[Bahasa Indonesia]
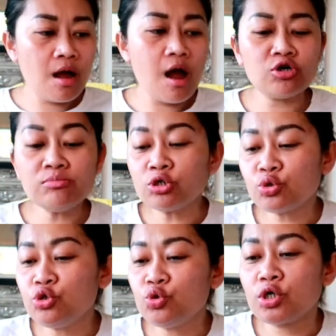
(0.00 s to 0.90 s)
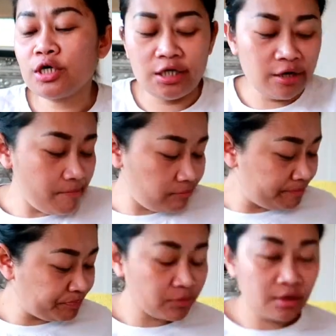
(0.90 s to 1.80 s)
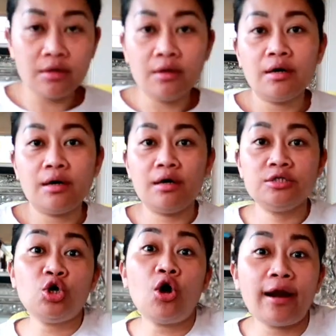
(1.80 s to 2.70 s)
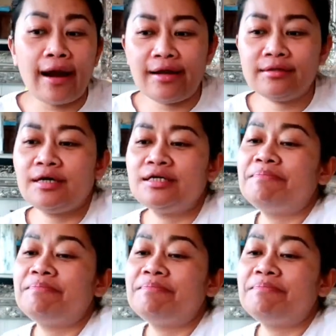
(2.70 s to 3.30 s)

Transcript: aku mau tunjukin uh, coklat yang